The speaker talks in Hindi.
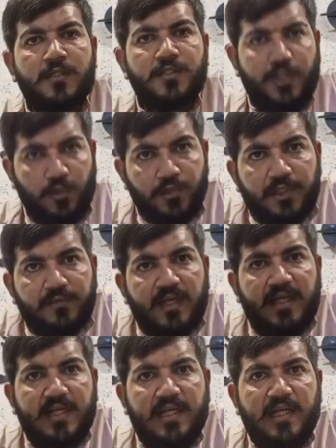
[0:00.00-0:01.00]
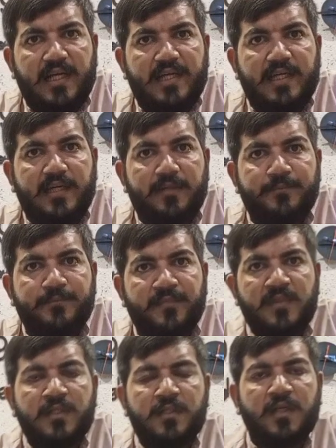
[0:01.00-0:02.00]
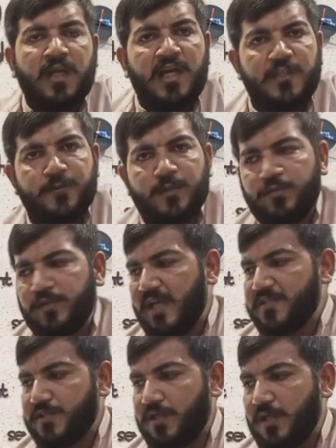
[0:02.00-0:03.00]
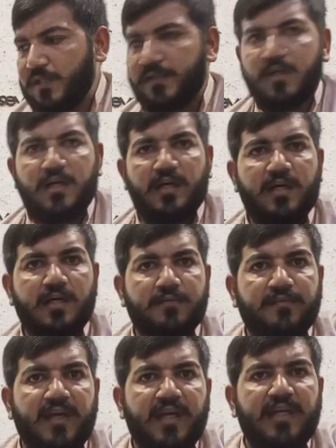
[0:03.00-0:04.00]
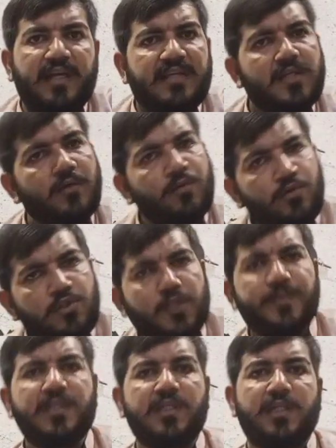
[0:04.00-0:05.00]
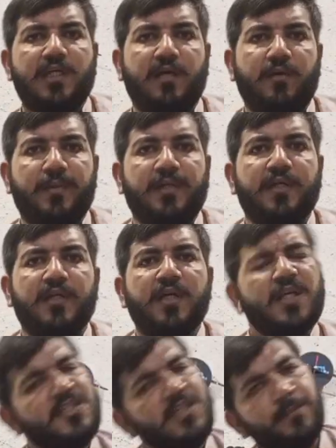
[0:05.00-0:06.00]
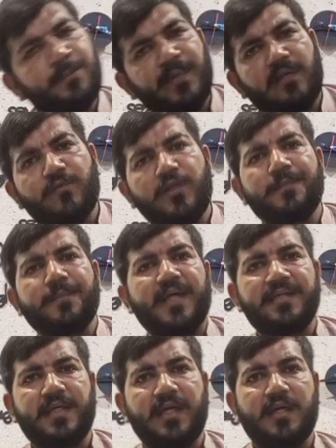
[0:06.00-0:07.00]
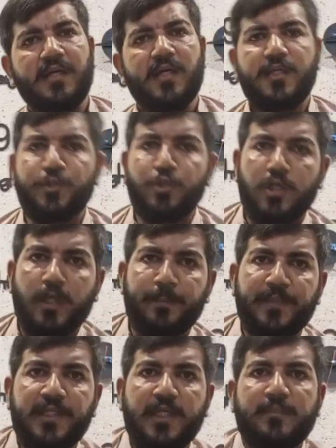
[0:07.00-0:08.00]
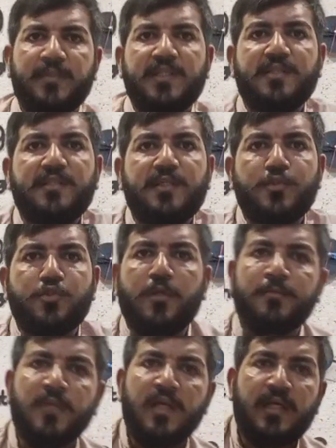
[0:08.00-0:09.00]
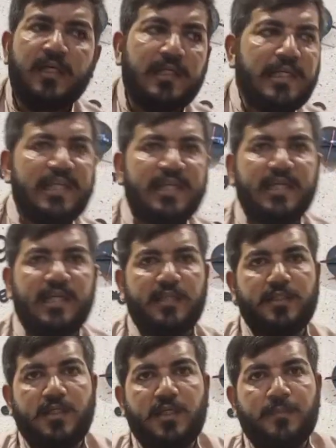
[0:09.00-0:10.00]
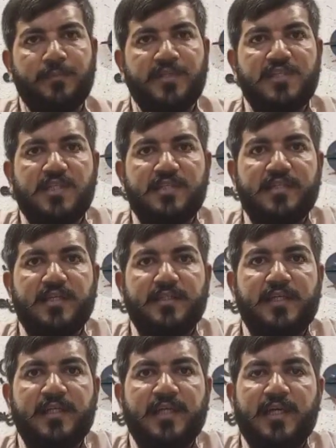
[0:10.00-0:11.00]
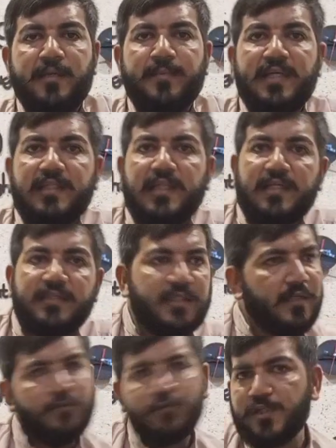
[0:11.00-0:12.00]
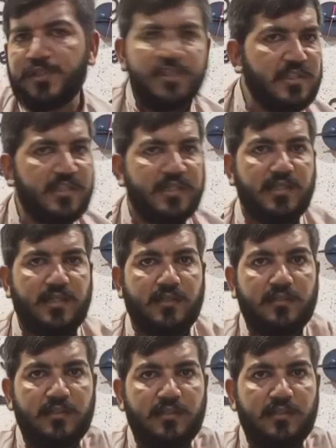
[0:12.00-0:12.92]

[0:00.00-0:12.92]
सिक्योरिटी वगैरह लगाई है ना इसमें कोई एक्स्ट्रा तार वायर ऐसा कुछ भी नहीं किया हुआ मैंने सिंपल वही बाइक है जो कंपनी हमें देती है जो हम ले के आते हैं परचेज करते हैं नया बाइक लाते हैं वही चीज़ है ये